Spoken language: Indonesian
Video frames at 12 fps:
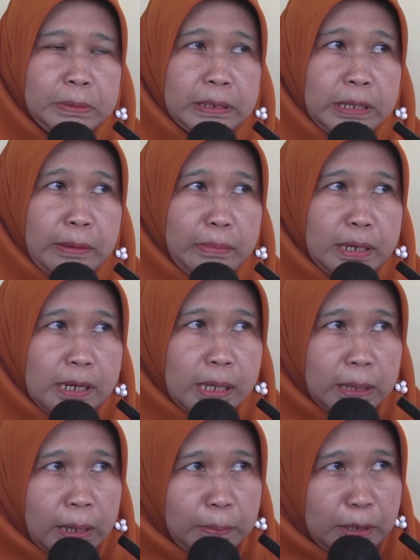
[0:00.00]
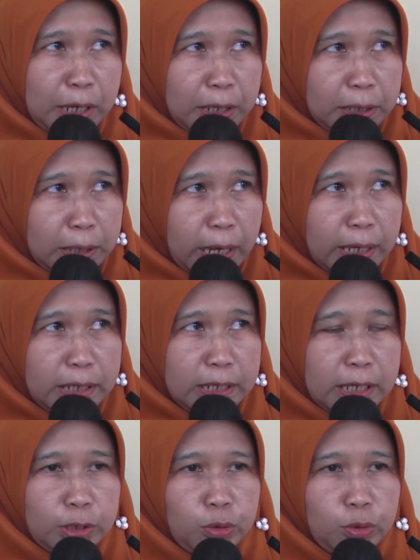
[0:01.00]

pertama di antara penyakit lainnya,